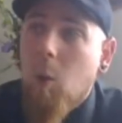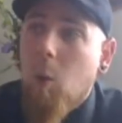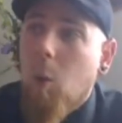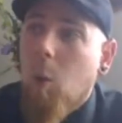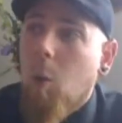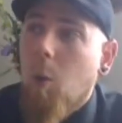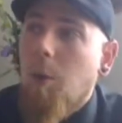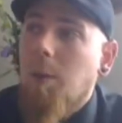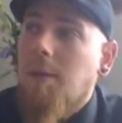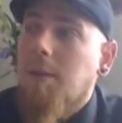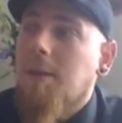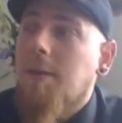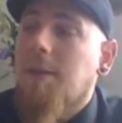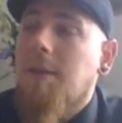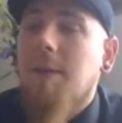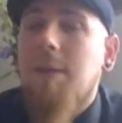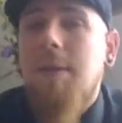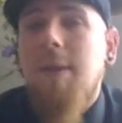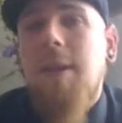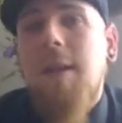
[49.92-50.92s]

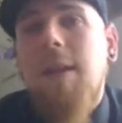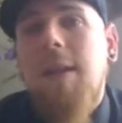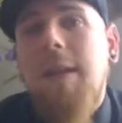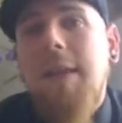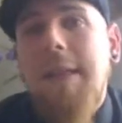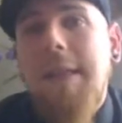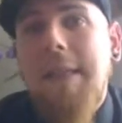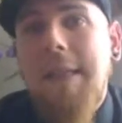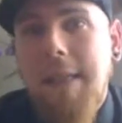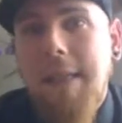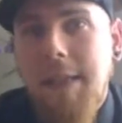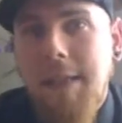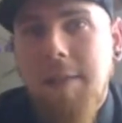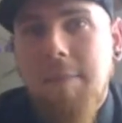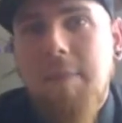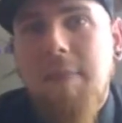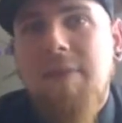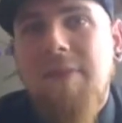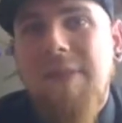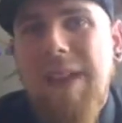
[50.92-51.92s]
und äh, ihn
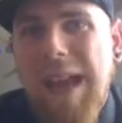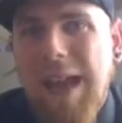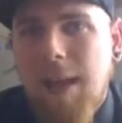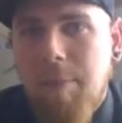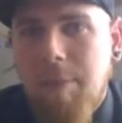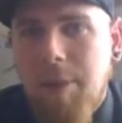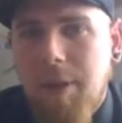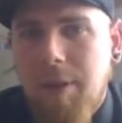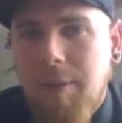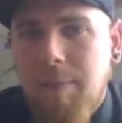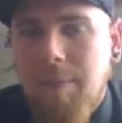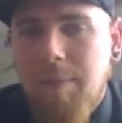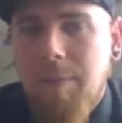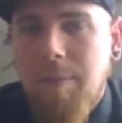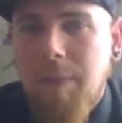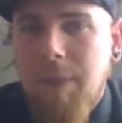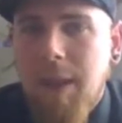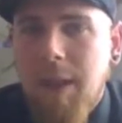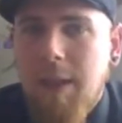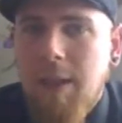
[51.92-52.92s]
nicht bewerben.
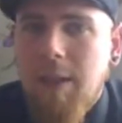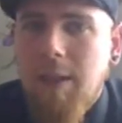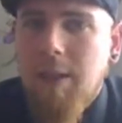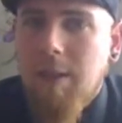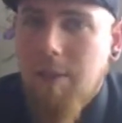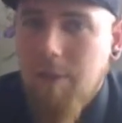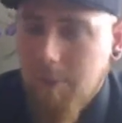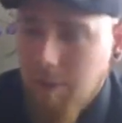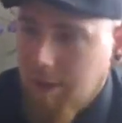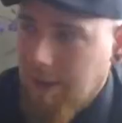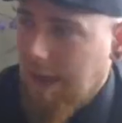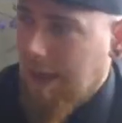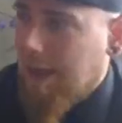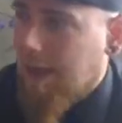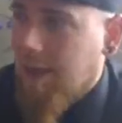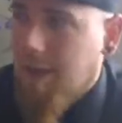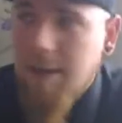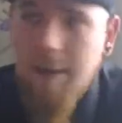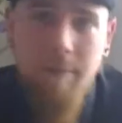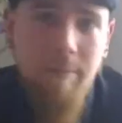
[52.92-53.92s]
Von
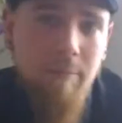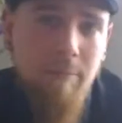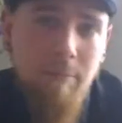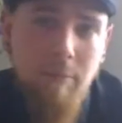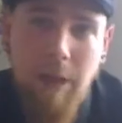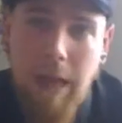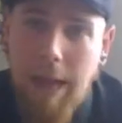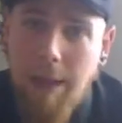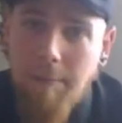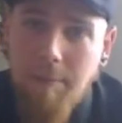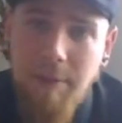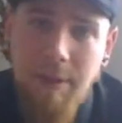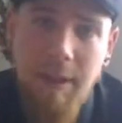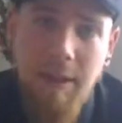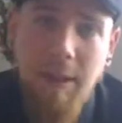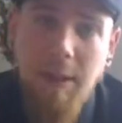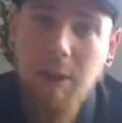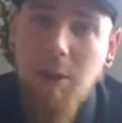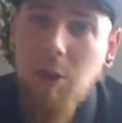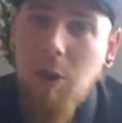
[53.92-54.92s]
daher, im Rahmen mit
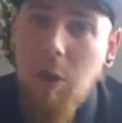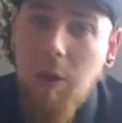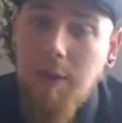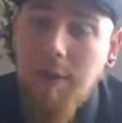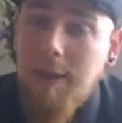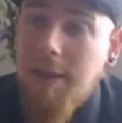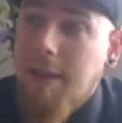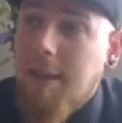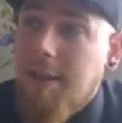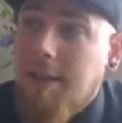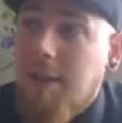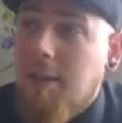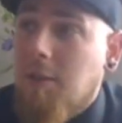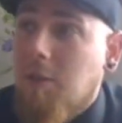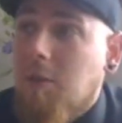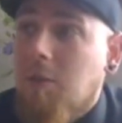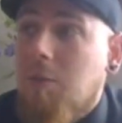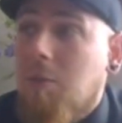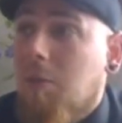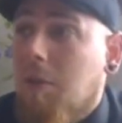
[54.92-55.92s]
der kritischen
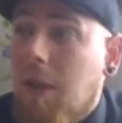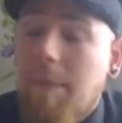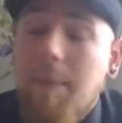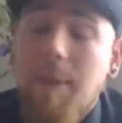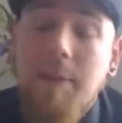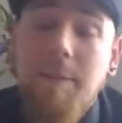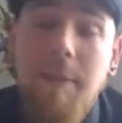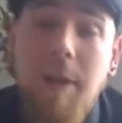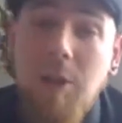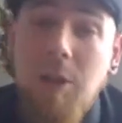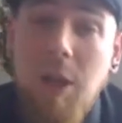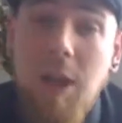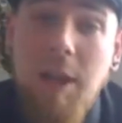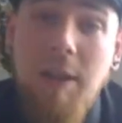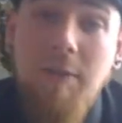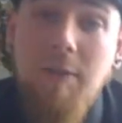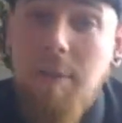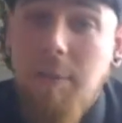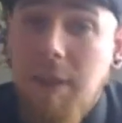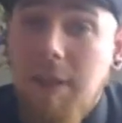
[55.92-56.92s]
Auseinandersetzung kann man es mir
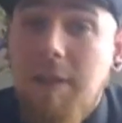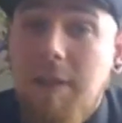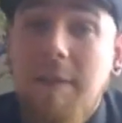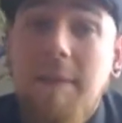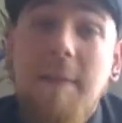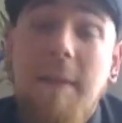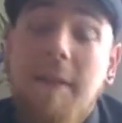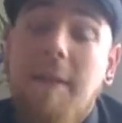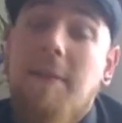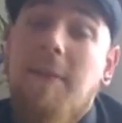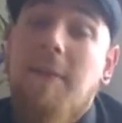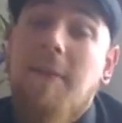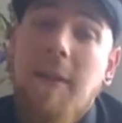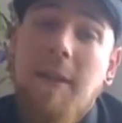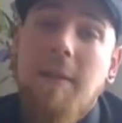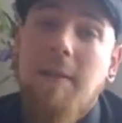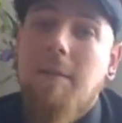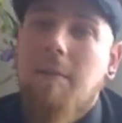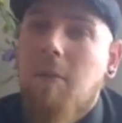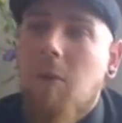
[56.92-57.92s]
anscheinend nicht verbieten,
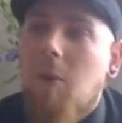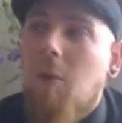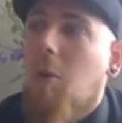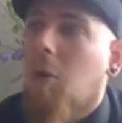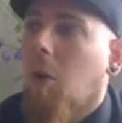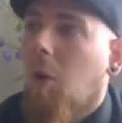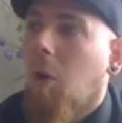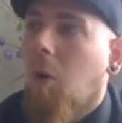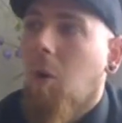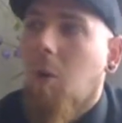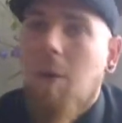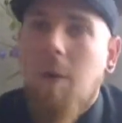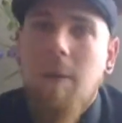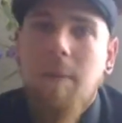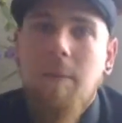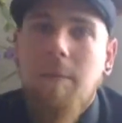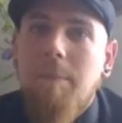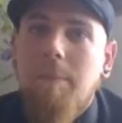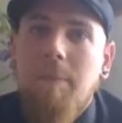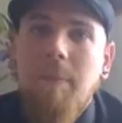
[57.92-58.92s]
deswegen äh, auch
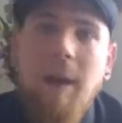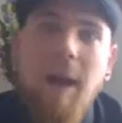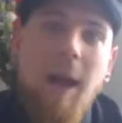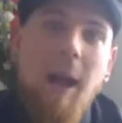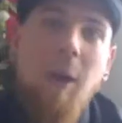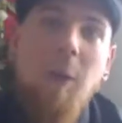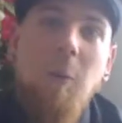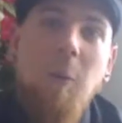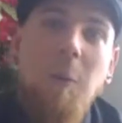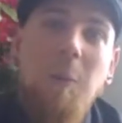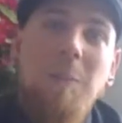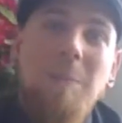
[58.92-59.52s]
Hallo.